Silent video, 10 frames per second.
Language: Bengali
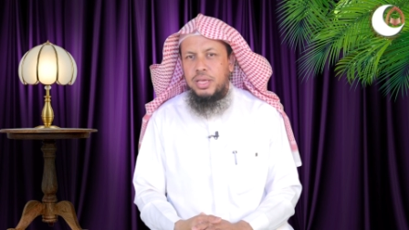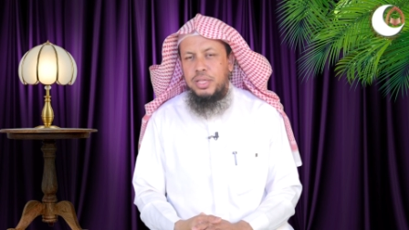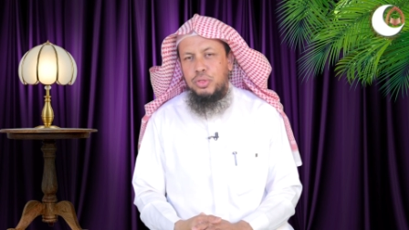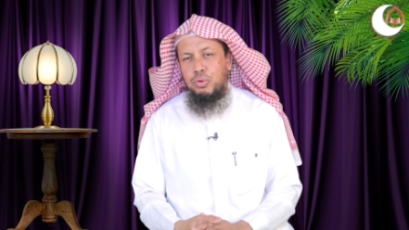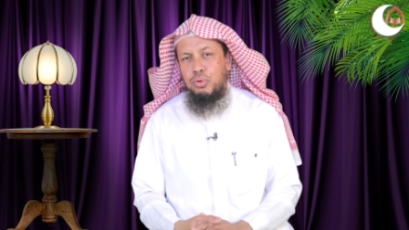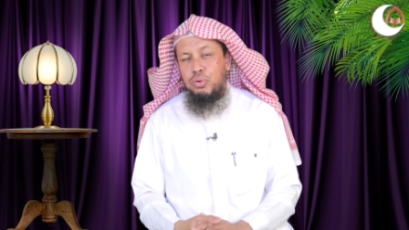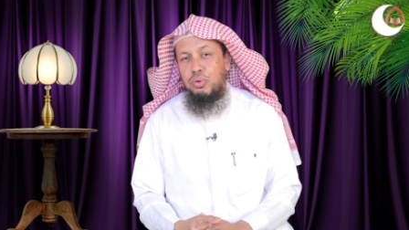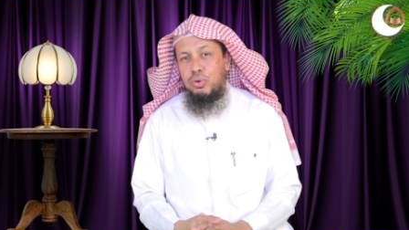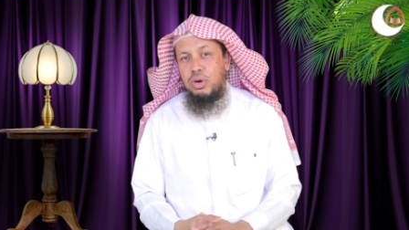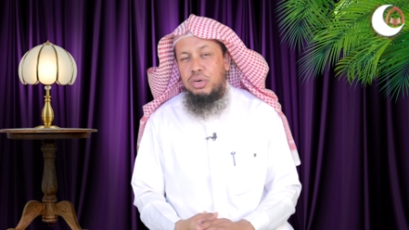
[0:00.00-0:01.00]
কিন্তু
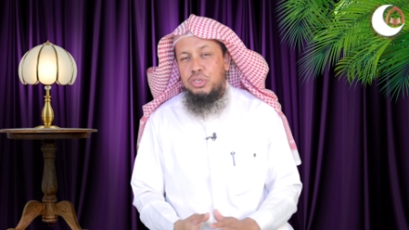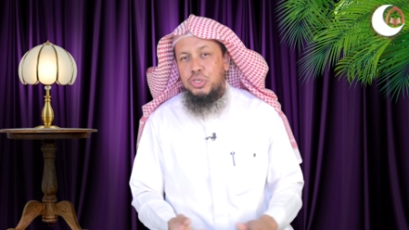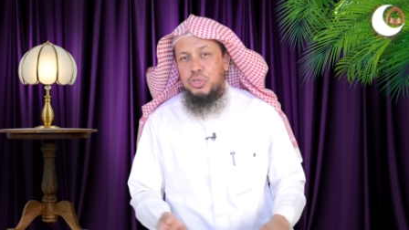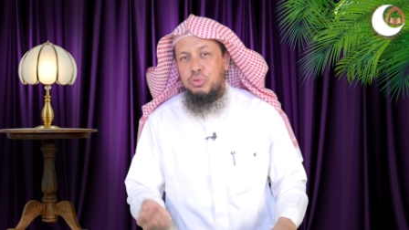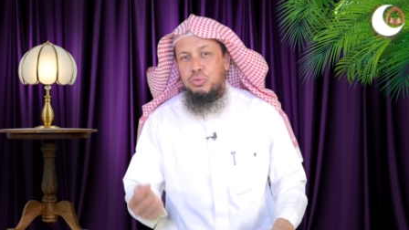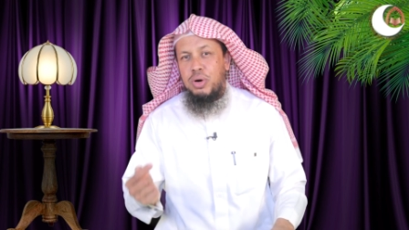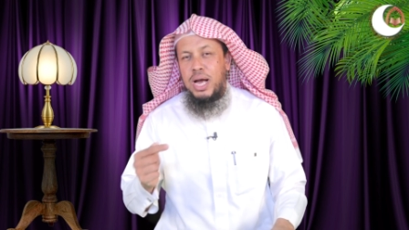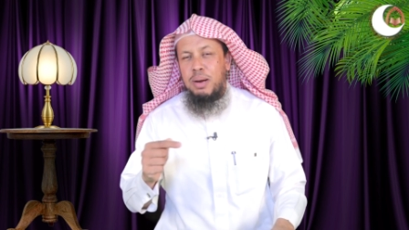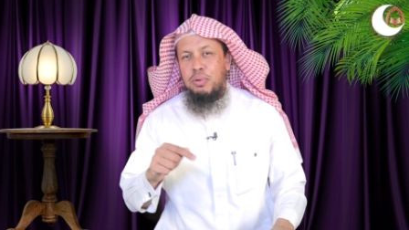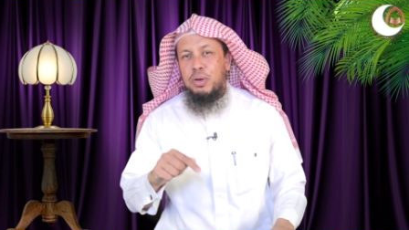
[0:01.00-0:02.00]
শুধু
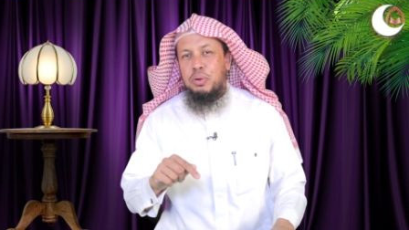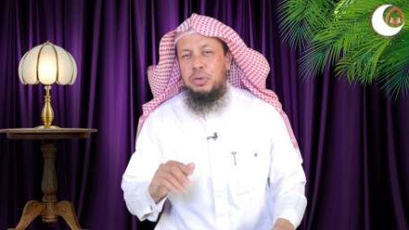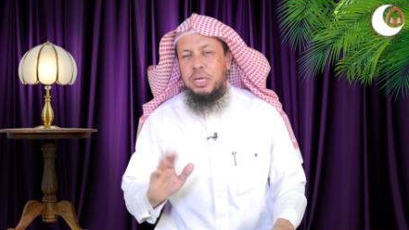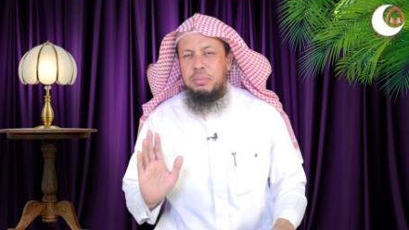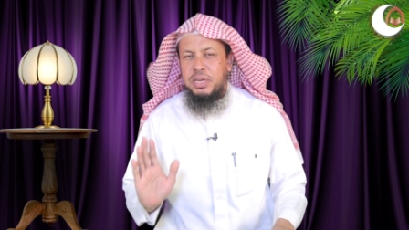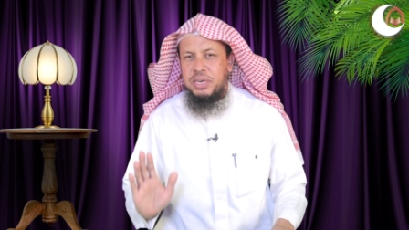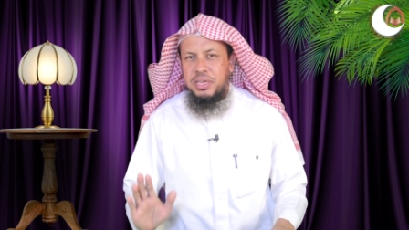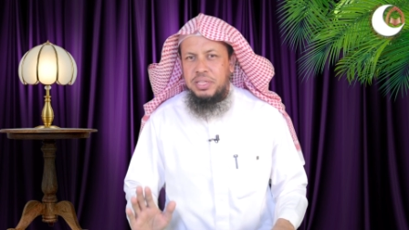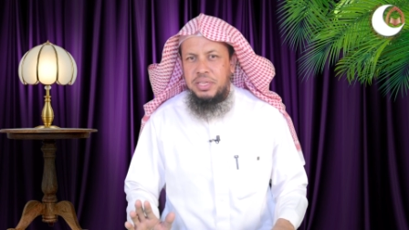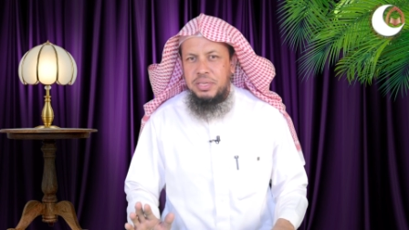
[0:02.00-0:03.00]
আমল করে আমরা
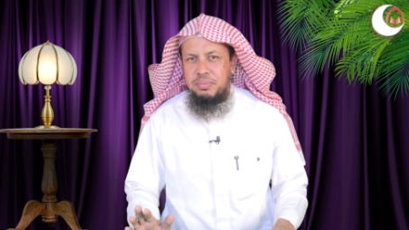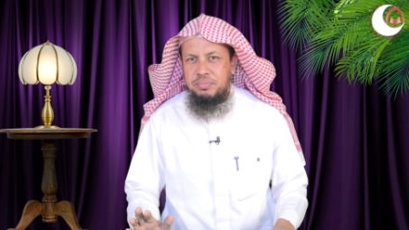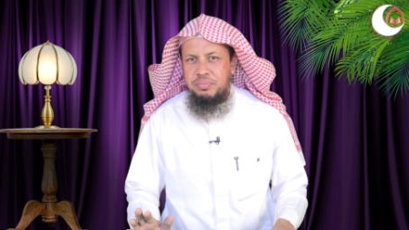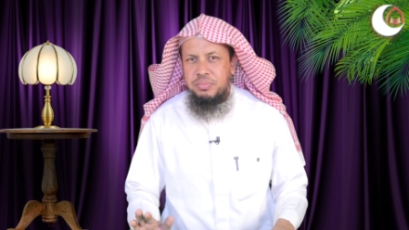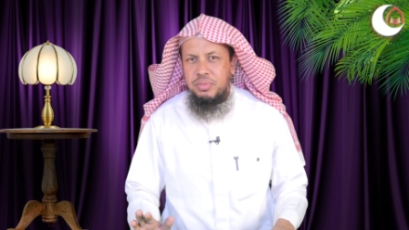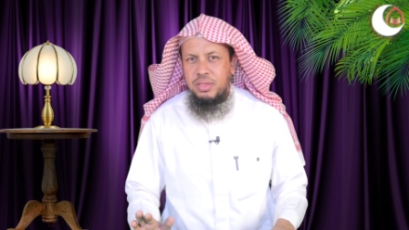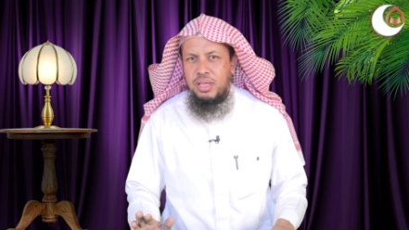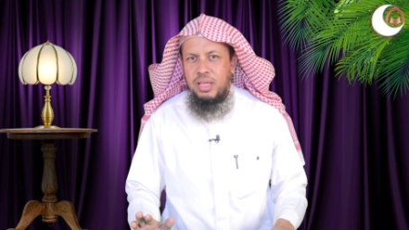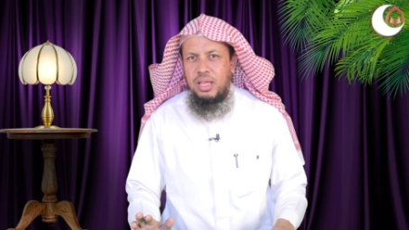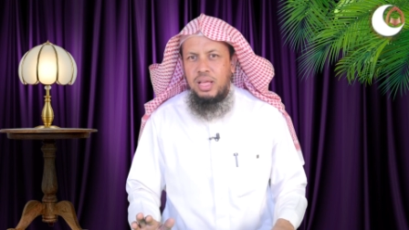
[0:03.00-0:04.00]
রেখে দিই
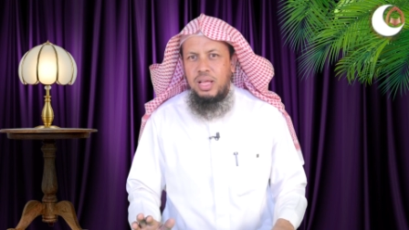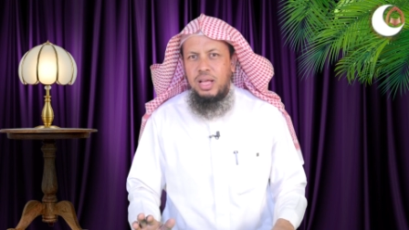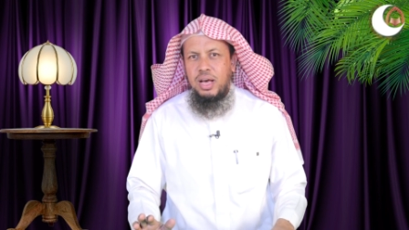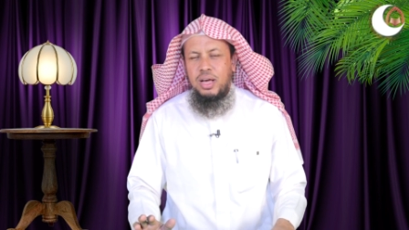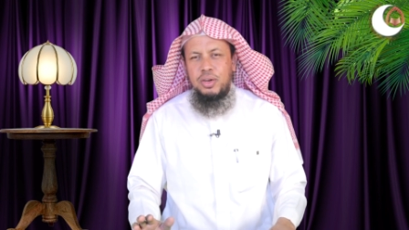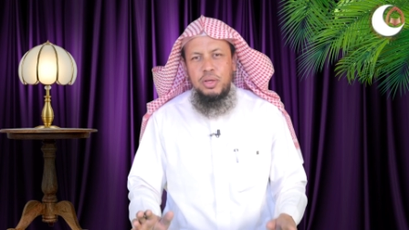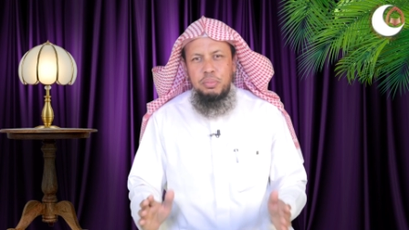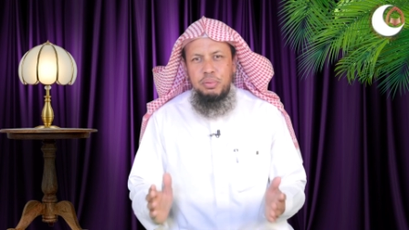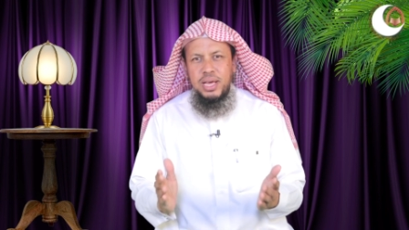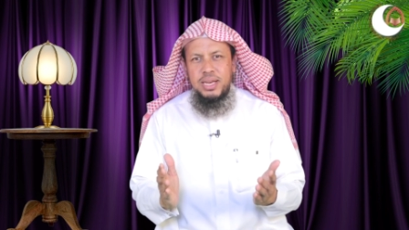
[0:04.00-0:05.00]
আল্লাহ
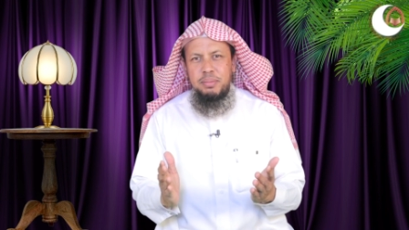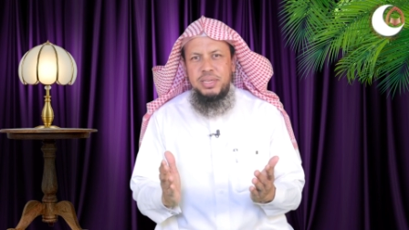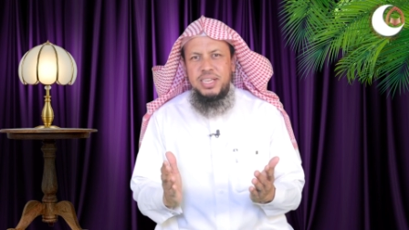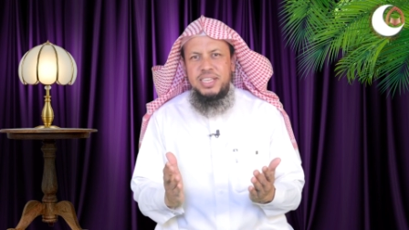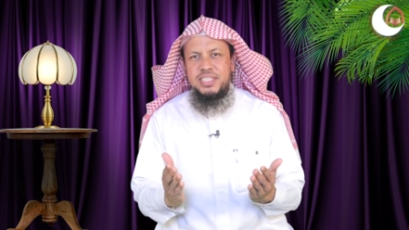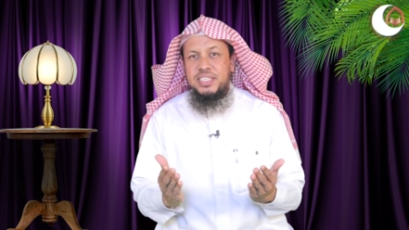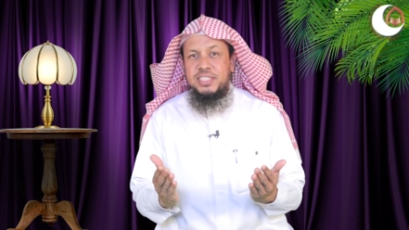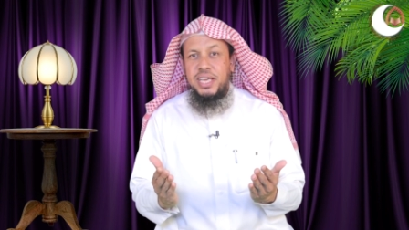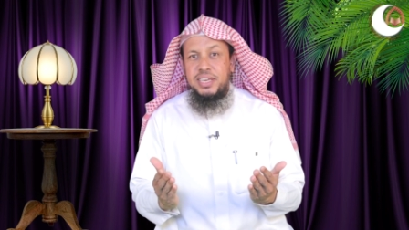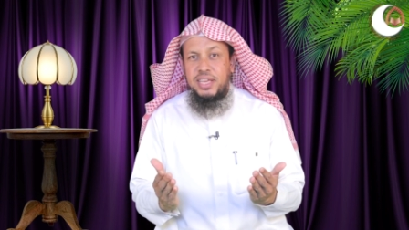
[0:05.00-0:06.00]
রবুল্লা আলমিনের কাছে
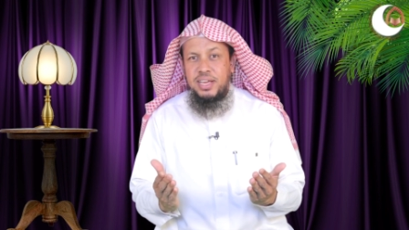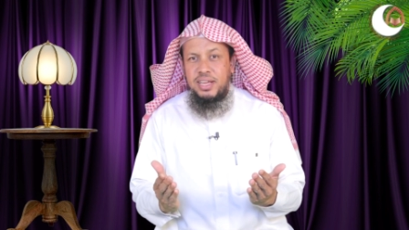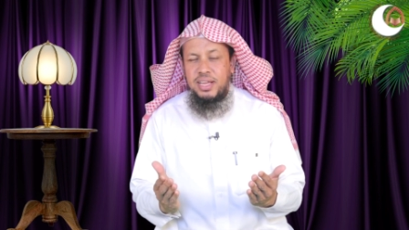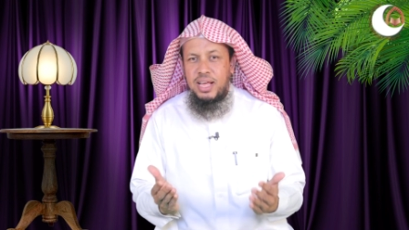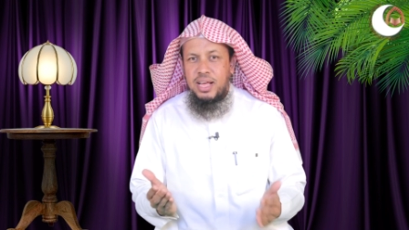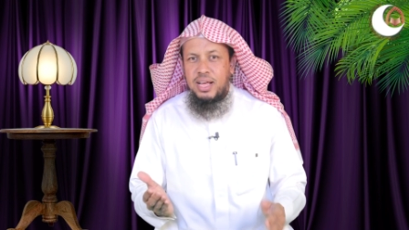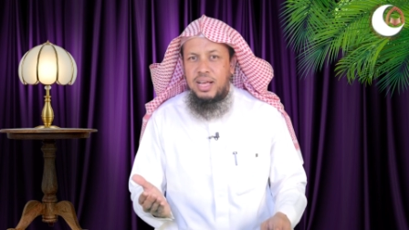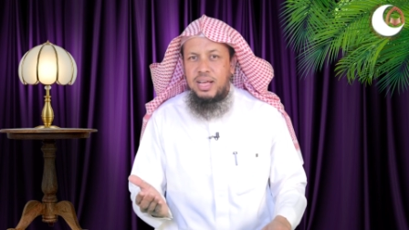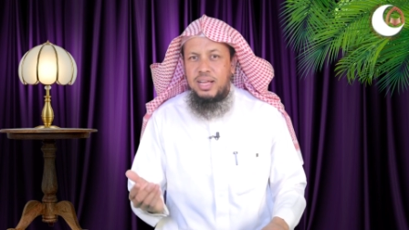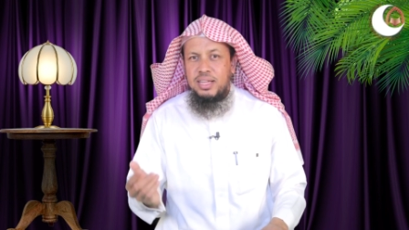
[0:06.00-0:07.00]
চাই না
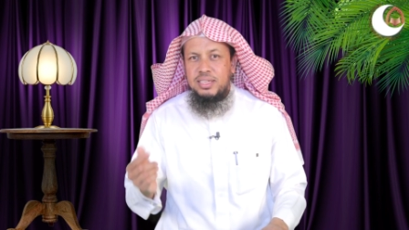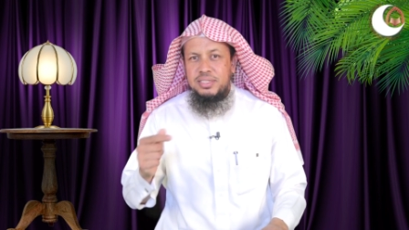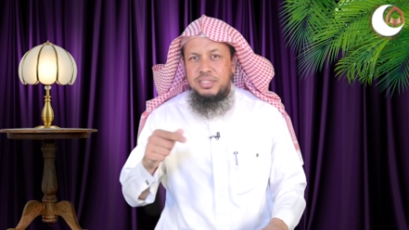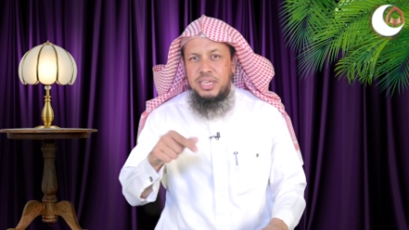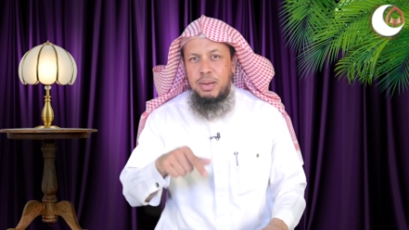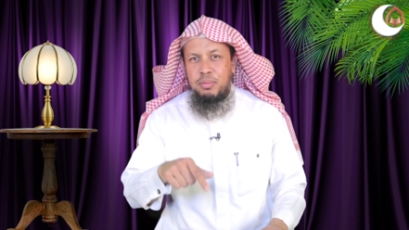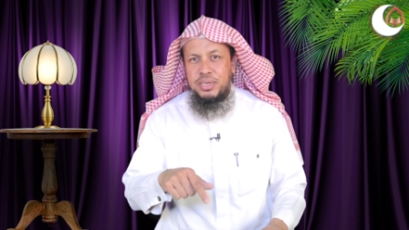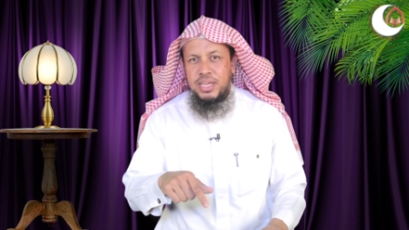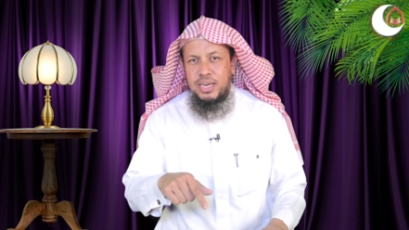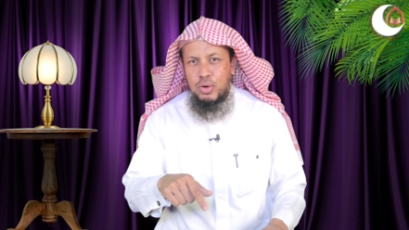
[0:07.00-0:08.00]
যে
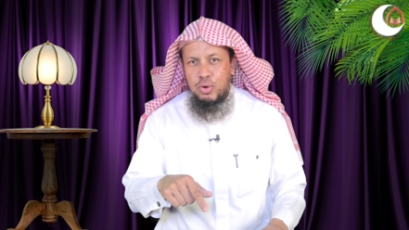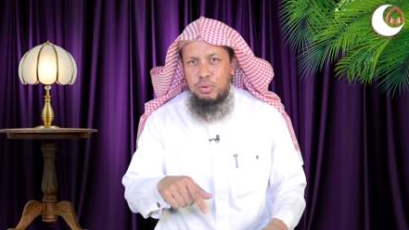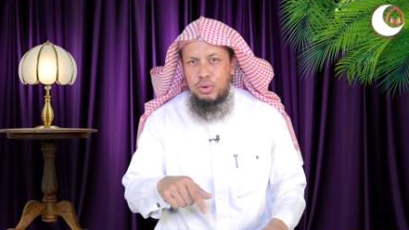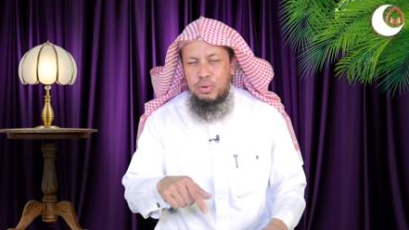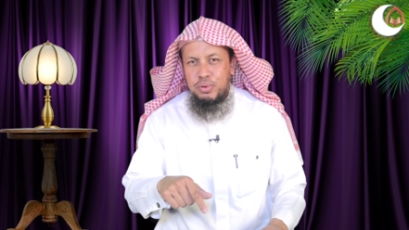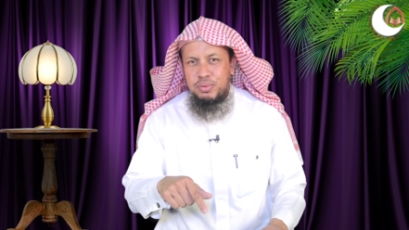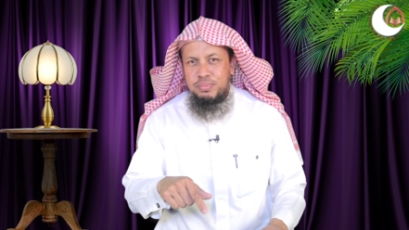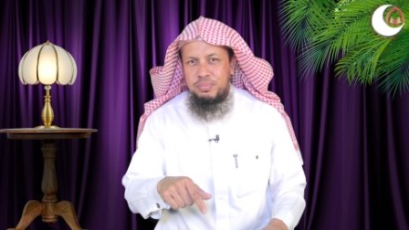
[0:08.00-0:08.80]
আমলটি আল্লাহ কবুল করুন